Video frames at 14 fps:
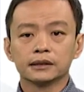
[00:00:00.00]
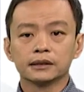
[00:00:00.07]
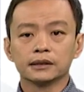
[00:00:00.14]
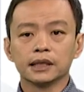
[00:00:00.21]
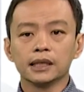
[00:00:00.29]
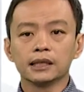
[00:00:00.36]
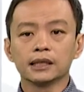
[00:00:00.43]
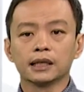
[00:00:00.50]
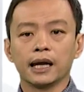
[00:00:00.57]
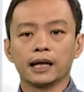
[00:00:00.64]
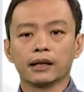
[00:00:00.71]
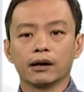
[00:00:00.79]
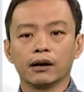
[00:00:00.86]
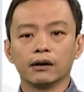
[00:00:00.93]
这个
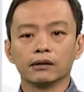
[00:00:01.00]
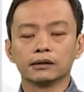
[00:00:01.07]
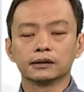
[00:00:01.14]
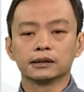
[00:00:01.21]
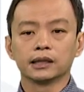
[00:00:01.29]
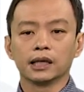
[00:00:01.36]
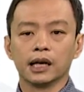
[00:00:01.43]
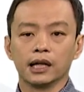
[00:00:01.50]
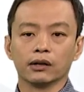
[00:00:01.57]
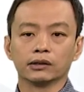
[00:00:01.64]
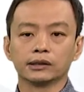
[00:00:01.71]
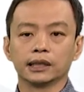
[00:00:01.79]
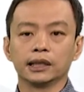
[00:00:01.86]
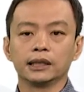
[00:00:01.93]
L，这个
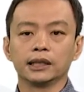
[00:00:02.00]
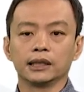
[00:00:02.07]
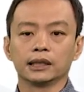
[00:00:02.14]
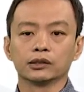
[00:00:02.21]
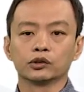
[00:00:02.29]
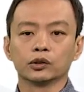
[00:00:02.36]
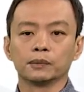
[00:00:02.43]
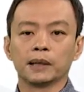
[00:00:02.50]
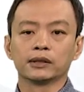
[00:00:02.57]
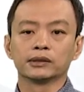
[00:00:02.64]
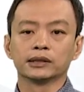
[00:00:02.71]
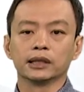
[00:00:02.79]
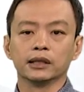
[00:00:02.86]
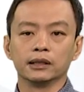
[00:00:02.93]
L 这一点的坐标
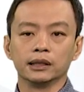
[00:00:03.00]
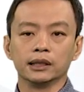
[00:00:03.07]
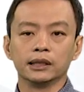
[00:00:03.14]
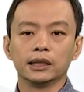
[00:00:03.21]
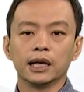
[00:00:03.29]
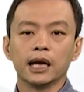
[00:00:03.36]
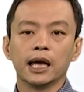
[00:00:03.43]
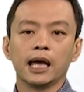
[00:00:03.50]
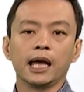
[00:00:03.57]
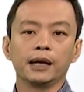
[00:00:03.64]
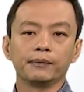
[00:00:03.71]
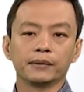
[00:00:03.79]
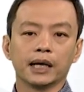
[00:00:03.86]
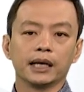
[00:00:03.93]
是二
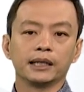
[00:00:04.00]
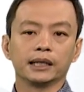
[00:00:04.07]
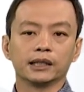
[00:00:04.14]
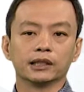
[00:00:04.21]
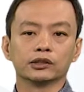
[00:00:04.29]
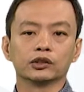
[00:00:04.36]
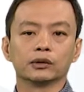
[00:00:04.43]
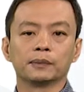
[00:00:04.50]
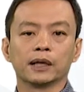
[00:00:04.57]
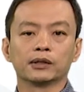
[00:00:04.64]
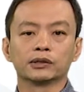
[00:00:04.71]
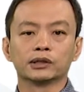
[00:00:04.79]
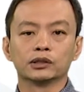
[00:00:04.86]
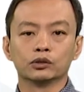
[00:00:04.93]
一，M 那一点的坐
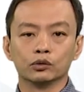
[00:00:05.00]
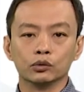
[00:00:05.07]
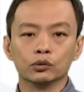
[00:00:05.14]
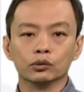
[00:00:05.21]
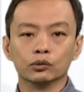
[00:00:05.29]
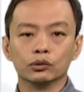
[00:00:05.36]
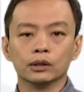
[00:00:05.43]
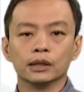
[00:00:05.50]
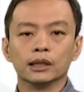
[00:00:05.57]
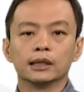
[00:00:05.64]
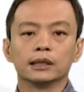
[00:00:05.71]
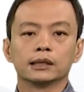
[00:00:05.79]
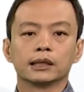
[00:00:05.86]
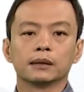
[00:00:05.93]
标是五五，
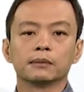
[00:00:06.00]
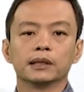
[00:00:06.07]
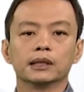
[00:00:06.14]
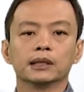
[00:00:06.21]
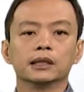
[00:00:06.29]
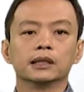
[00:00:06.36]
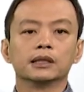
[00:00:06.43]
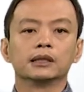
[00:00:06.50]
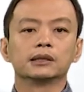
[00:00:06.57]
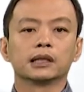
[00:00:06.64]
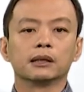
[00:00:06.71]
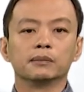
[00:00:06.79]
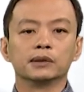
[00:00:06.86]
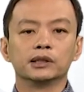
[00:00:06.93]
那么
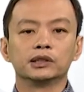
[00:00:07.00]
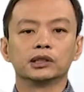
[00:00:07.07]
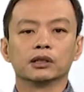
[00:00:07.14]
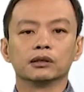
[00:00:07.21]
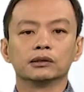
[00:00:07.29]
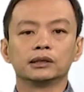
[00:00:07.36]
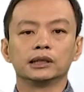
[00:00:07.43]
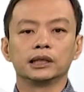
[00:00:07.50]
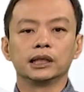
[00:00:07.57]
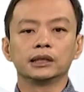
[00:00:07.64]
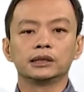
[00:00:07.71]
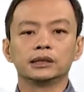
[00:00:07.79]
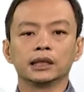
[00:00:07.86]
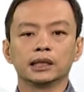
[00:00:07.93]
叫我们求
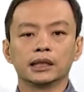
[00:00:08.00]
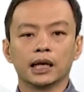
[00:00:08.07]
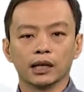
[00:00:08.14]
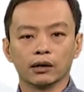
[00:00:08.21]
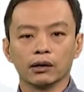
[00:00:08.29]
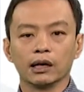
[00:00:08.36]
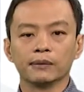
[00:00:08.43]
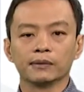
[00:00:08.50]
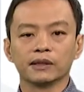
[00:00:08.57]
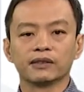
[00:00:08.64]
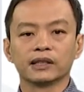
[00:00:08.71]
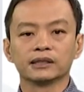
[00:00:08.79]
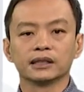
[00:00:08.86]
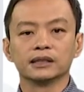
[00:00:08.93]
切线 L M 的
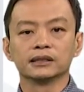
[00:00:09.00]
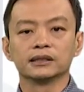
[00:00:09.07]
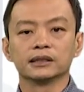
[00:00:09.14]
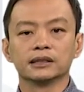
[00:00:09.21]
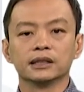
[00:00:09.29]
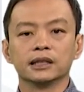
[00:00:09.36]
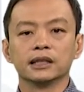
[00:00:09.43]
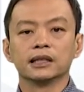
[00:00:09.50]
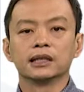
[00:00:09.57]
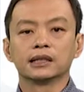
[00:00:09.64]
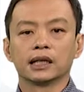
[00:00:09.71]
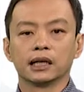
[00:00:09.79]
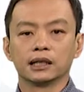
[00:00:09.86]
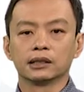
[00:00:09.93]
方程式，
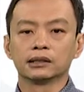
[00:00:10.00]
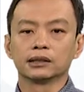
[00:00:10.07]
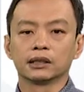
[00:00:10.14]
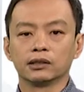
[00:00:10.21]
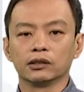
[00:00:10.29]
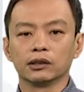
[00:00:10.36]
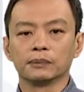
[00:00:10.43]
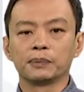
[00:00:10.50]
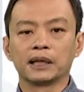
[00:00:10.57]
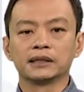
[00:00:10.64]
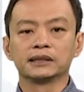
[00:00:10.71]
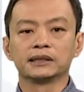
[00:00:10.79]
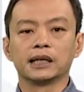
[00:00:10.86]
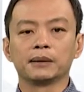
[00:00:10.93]
那要叫你用一般
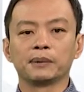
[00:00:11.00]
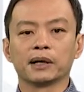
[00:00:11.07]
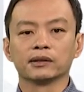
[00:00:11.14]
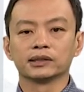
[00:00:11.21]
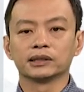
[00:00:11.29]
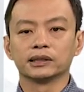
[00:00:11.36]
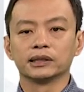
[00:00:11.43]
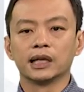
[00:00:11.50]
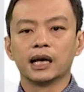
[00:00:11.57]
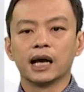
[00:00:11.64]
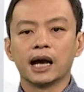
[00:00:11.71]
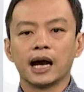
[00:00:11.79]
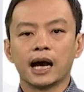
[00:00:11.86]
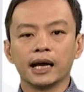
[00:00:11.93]
式来表示，
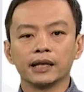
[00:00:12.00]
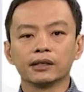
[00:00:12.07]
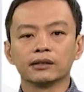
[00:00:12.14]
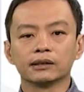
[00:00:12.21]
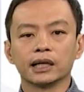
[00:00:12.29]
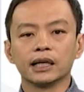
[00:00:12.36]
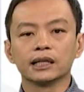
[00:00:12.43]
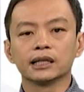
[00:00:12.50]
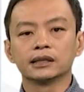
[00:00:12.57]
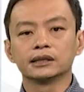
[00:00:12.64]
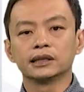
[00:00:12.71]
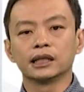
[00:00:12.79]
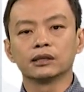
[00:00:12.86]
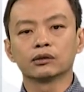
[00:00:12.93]
还有那一个
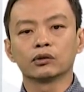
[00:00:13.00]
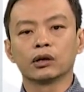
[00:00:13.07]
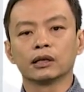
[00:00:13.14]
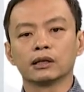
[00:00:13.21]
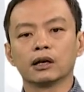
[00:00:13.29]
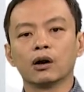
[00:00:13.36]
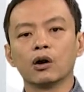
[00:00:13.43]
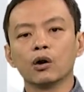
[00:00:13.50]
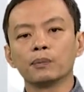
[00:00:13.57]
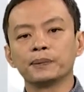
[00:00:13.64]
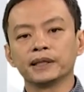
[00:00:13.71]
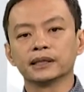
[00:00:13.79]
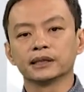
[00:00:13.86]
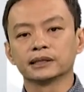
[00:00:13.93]
线段 O
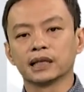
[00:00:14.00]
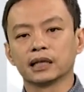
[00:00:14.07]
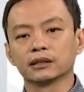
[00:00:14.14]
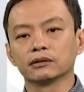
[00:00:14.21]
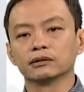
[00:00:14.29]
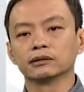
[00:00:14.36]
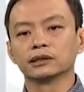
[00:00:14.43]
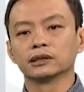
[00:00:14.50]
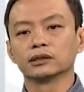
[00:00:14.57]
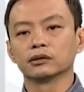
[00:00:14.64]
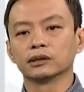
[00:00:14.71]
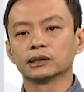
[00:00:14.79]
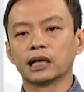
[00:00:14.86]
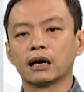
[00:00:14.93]
P 的长度是
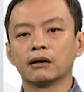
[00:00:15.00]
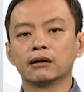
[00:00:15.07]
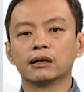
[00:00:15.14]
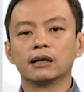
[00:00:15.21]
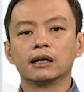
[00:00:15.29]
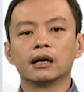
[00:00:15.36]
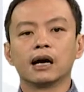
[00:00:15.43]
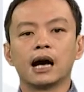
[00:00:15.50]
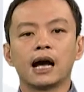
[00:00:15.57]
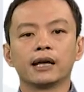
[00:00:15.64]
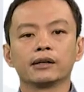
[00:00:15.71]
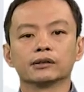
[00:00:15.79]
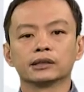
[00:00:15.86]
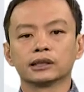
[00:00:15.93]
多少，还
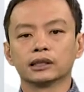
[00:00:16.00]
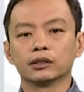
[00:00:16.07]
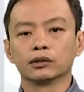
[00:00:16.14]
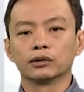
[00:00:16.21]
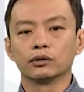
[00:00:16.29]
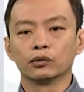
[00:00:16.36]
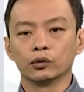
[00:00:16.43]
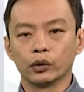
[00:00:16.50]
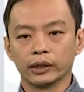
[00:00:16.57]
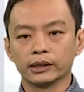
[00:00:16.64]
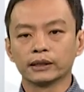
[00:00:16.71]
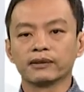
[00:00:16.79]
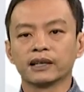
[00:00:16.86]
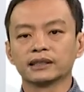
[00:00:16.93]
有这个圆
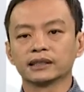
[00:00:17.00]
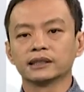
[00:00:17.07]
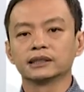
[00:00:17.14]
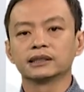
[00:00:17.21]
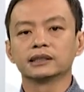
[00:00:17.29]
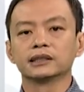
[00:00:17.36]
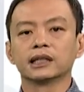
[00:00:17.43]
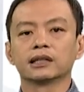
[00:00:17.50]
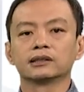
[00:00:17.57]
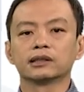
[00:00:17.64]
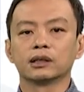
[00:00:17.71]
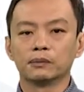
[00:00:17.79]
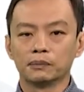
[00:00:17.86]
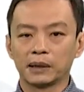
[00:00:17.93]
的方程式要
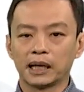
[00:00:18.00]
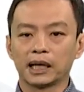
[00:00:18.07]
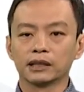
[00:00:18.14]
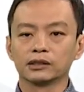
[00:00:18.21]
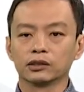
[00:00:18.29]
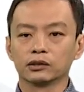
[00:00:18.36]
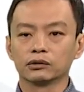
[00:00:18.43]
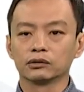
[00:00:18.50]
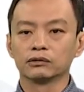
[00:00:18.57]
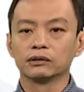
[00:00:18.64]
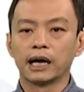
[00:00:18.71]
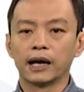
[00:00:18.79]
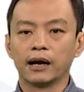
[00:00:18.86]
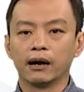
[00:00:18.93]
叫我们把它求出
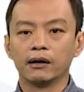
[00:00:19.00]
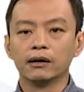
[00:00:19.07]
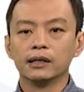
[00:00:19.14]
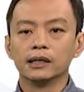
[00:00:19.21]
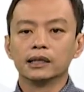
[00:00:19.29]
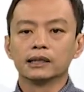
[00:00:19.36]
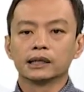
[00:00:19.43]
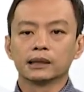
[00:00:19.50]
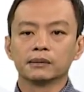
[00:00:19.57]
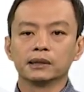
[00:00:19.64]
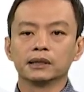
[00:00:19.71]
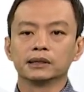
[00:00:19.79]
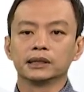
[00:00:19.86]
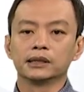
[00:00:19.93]
来哈。那么其